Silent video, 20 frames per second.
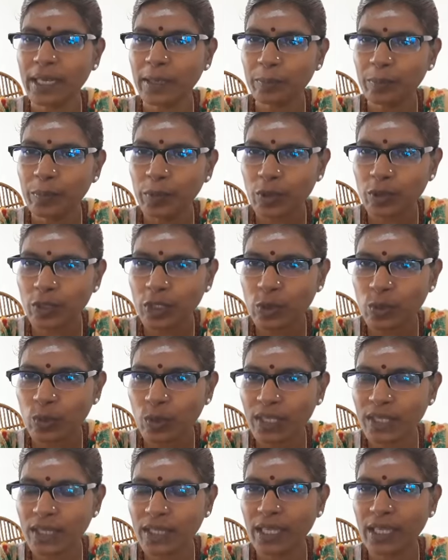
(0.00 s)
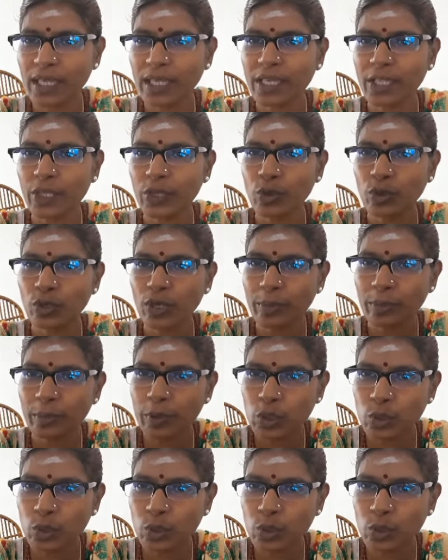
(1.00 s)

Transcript: நம்மளோட குழந்தைகிட்டையோ நம்ம